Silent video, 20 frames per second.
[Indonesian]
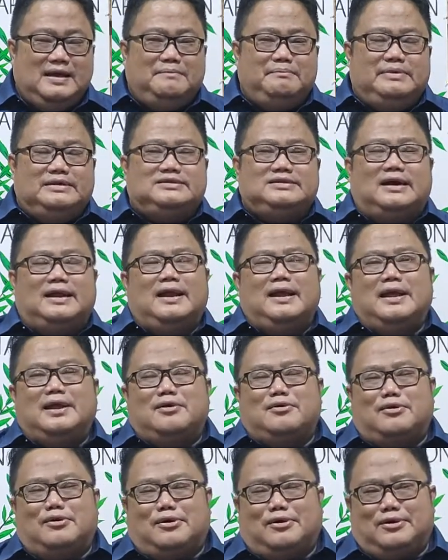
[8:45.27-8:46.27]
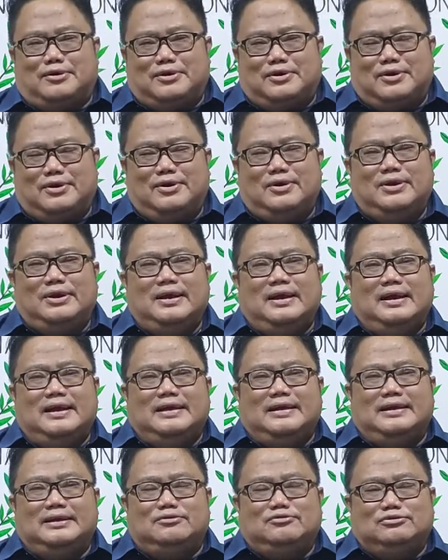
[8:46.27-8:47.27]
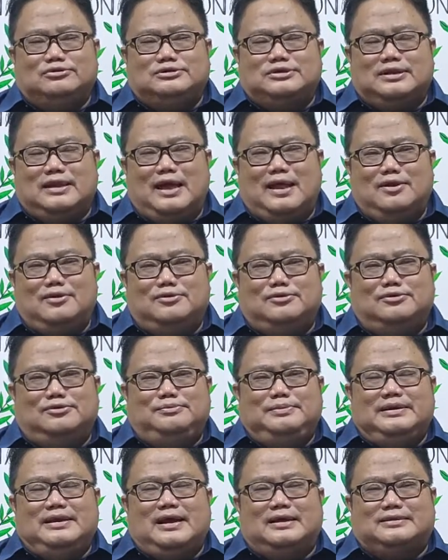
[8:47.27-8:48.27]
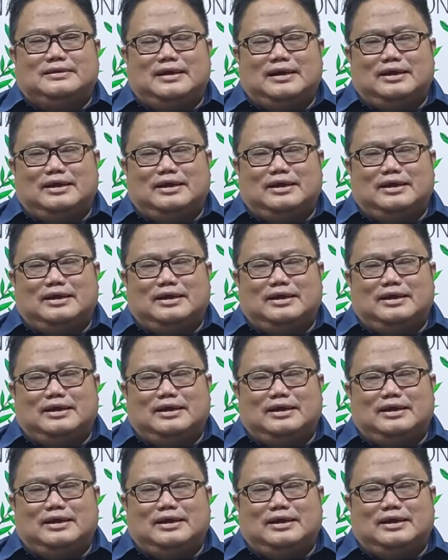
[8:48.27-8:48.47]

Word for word: Bicara ekor itu selalu binatang